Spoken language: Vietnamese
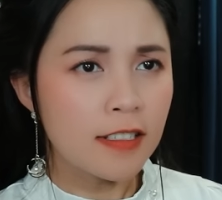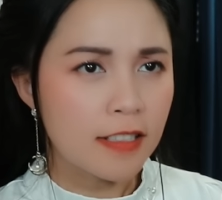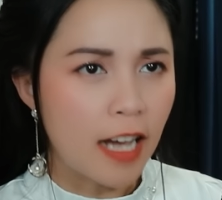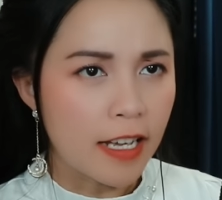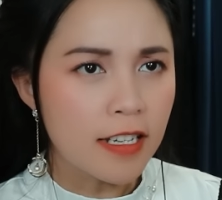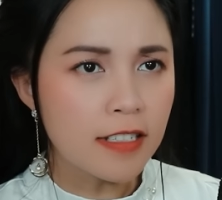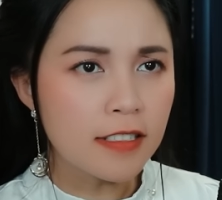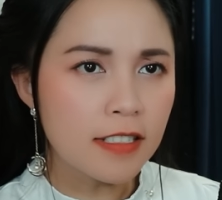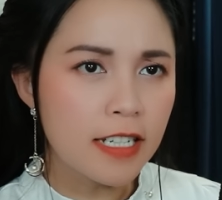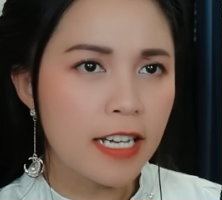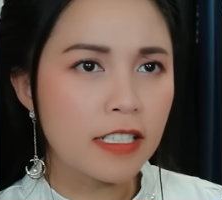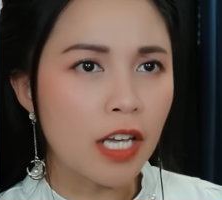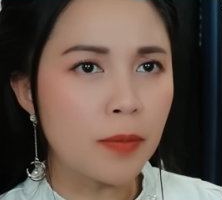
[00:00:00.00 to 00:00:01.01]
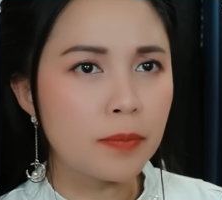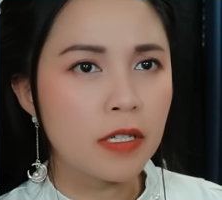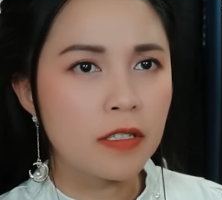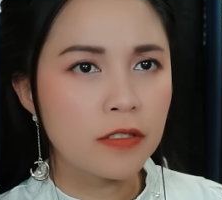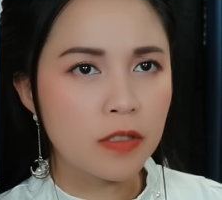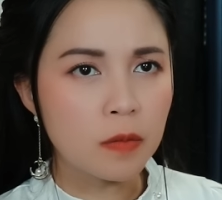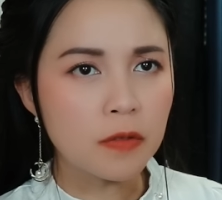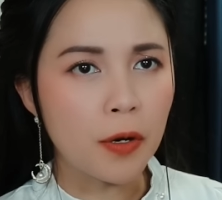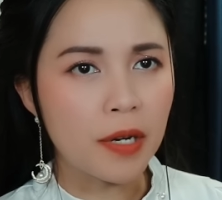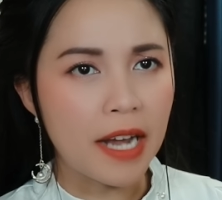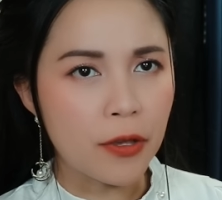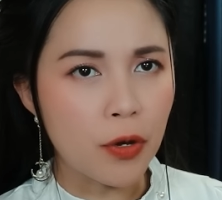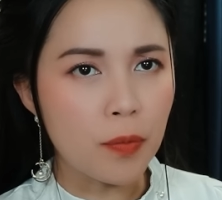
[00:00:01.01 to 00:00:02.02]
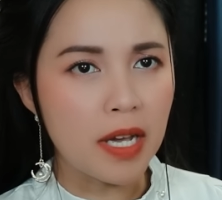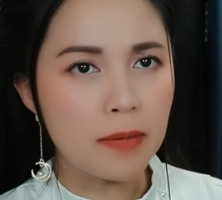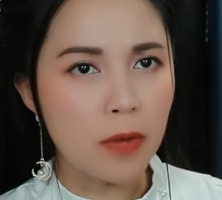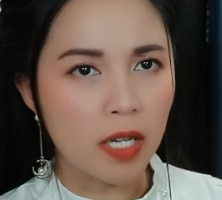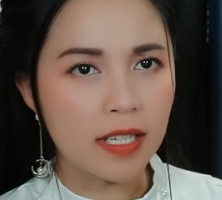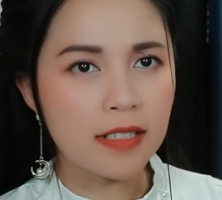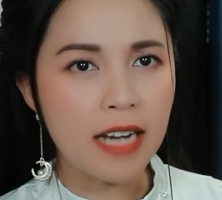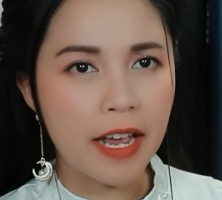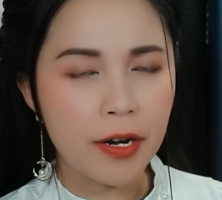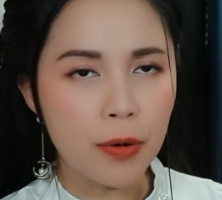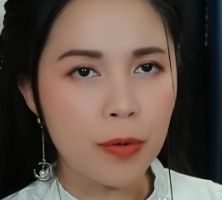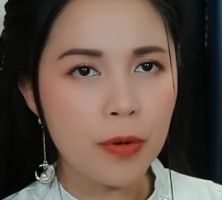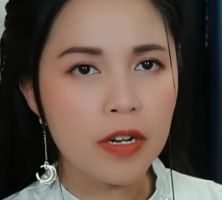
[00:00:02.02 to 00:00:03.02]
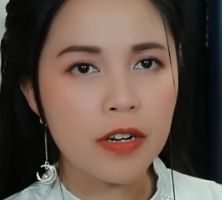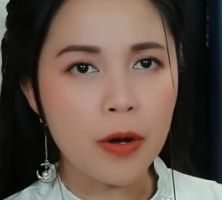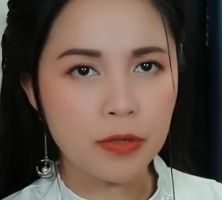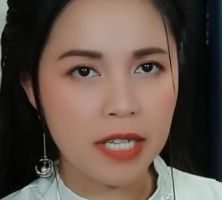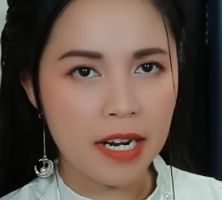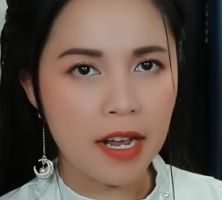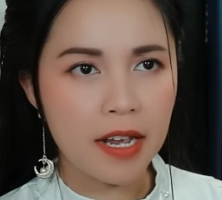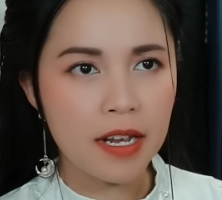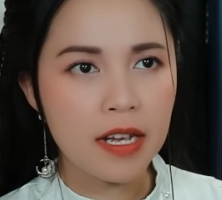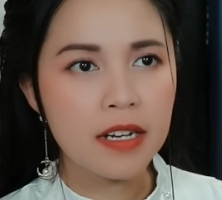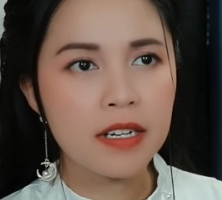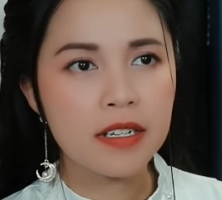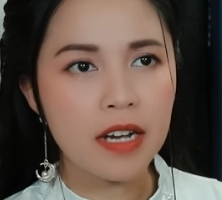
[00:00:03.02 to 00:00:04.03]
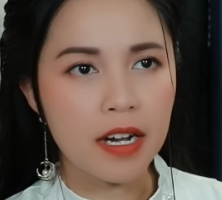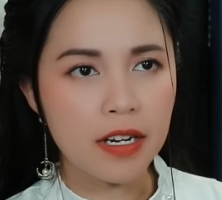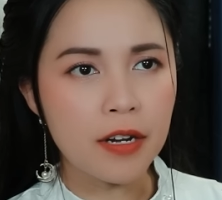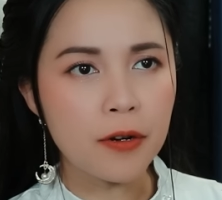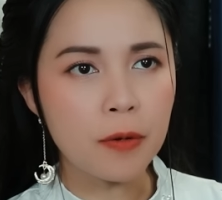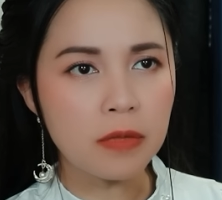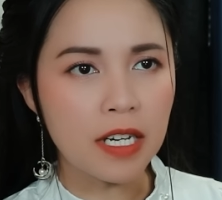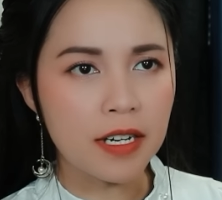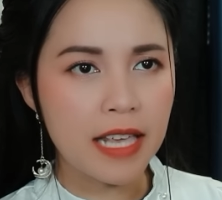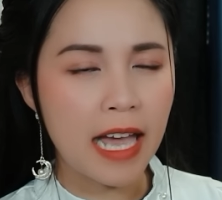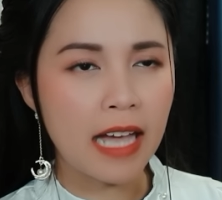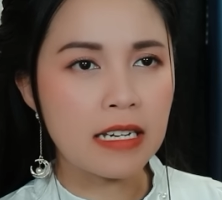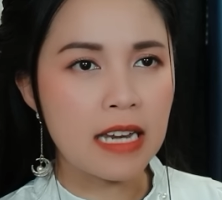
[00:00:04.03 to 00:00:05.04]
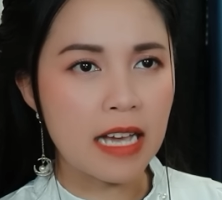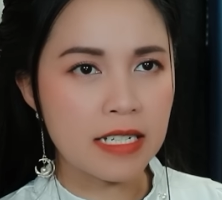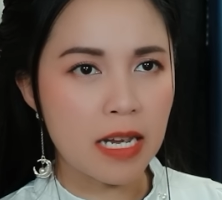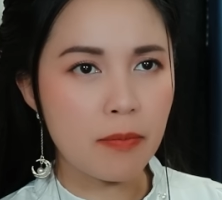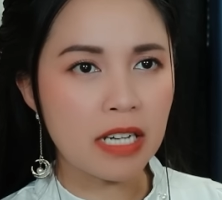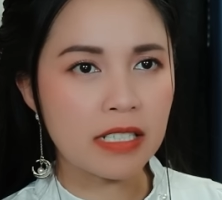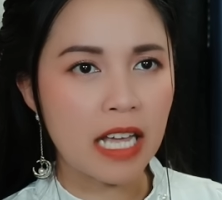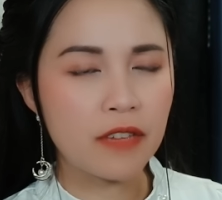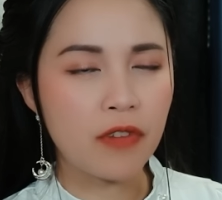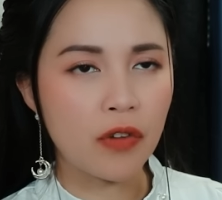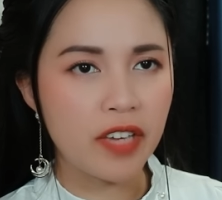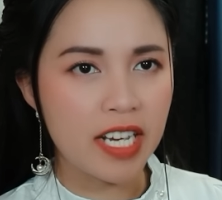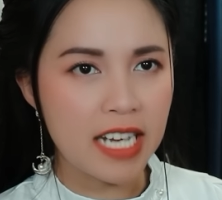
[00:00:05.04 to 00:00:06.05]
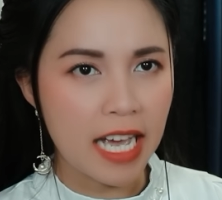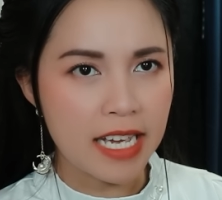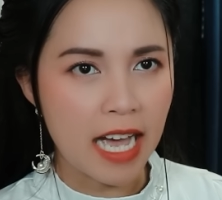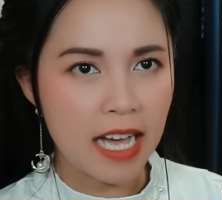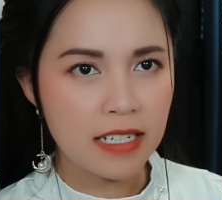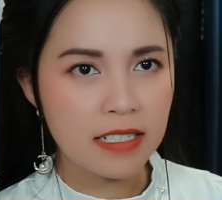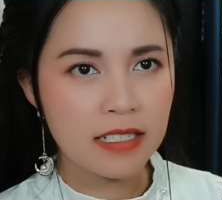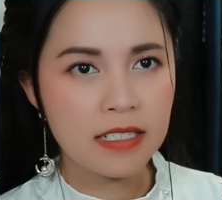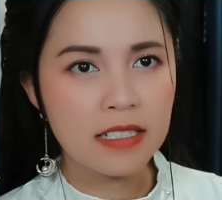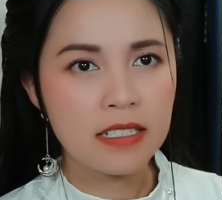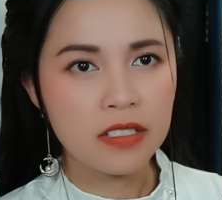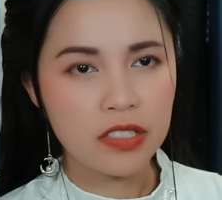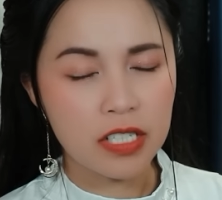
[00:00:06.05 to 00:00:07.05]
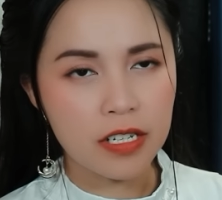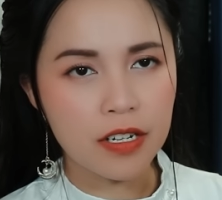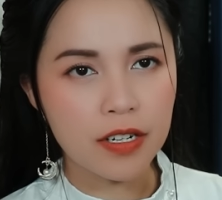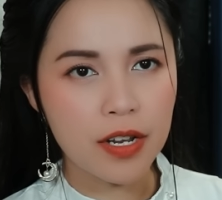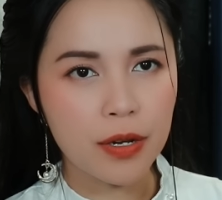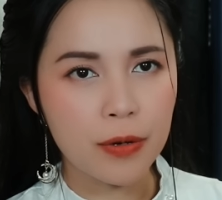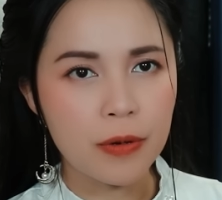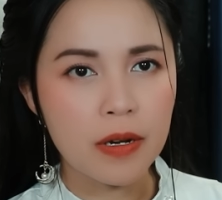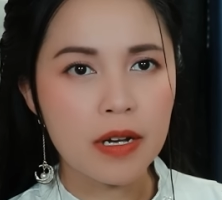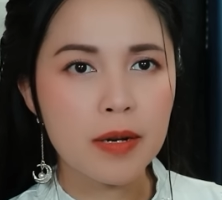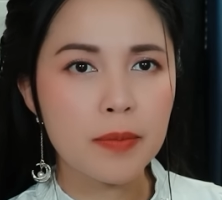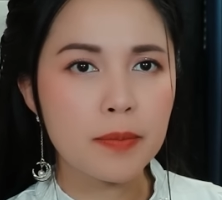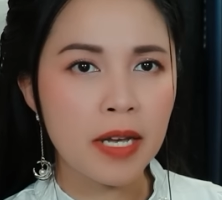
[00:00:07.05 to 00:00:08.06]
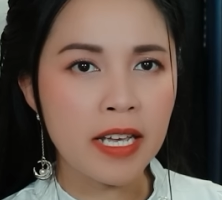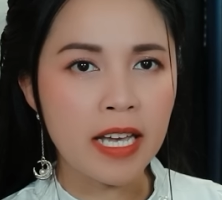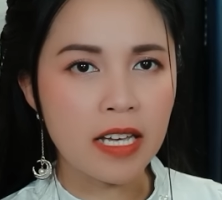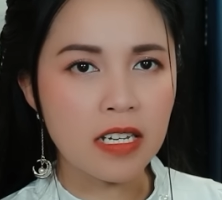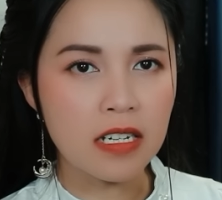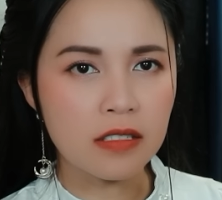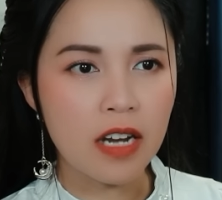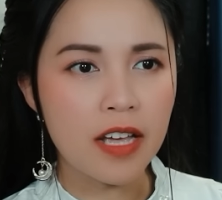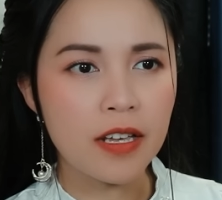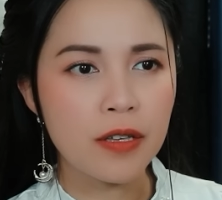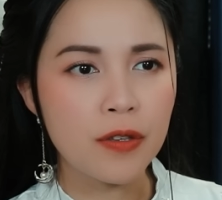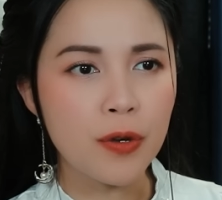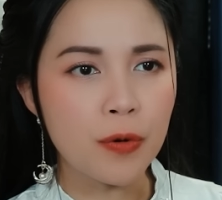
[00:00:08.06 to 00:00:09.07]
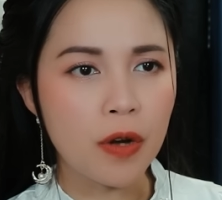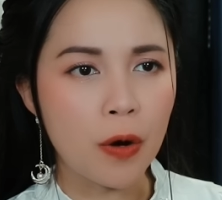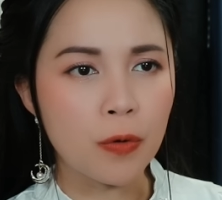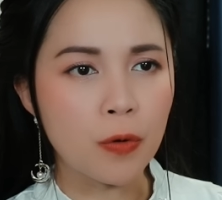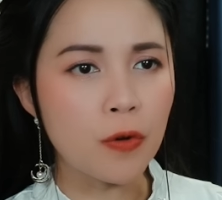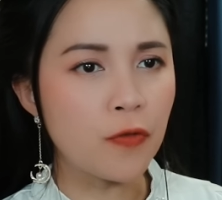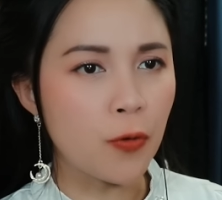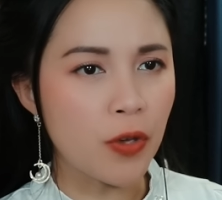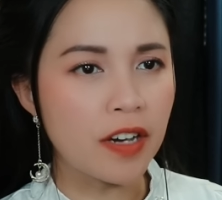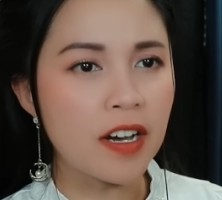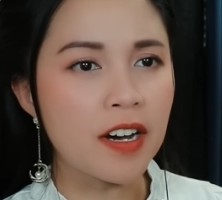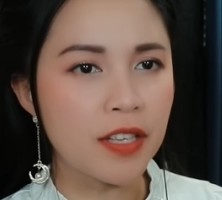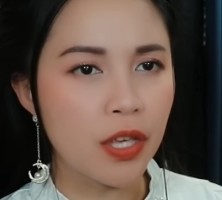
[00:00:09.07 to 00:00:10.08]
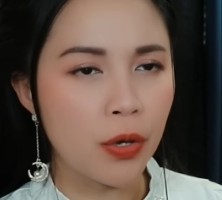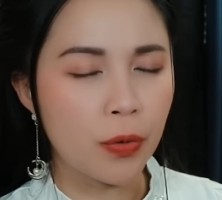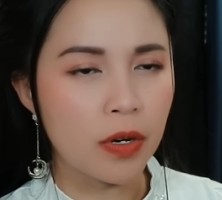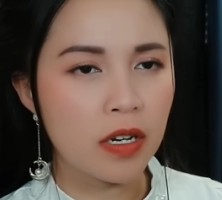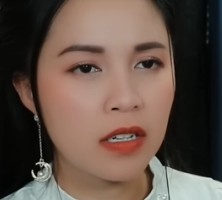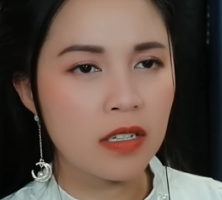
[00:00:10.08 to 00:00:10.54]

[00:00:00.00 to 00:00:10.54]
Đại nhân cứ yên tâm, chúng tôi đã chuẩn bị mọi thứ đầy đủ, đầu ra đấy. Đợi đến đúng thời gian là sẽ bắt tay vào việc ngay ạ. À. Chỉ có điều, mấy ngày gần đây nhu cầu của phu nhân hơi nhiều.